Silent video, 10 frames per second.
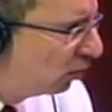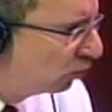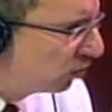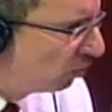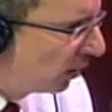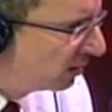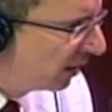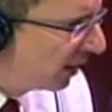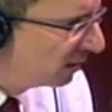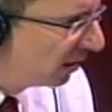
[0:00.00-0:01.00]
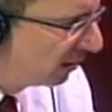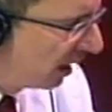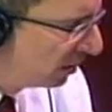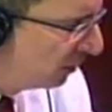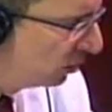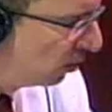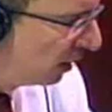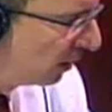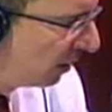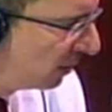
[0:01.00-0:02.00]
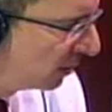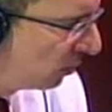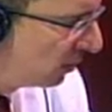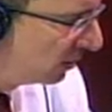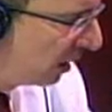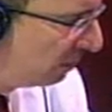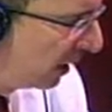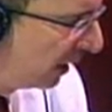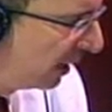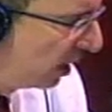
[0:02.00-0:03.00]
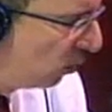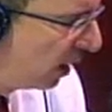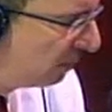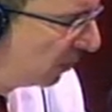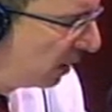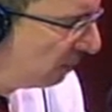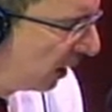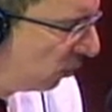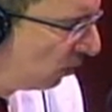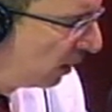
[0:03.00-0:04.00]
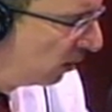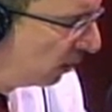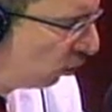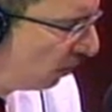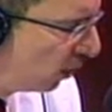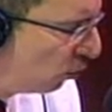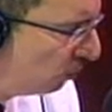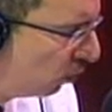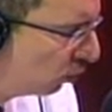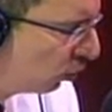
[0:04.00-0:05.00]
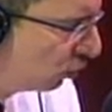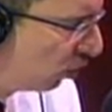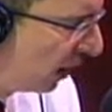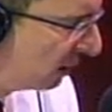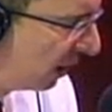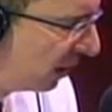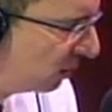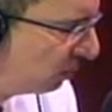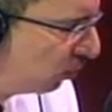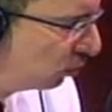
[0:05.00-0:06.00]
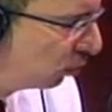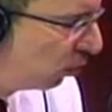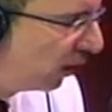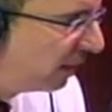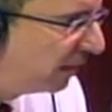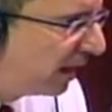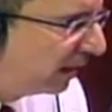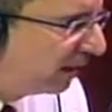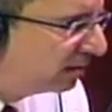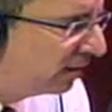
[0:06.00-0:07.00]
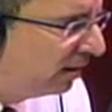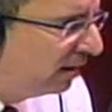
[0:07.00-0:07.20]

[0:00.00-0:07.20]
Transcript: Usted puede seguir esta transmisión a través de nuestra página web www.zona3.mx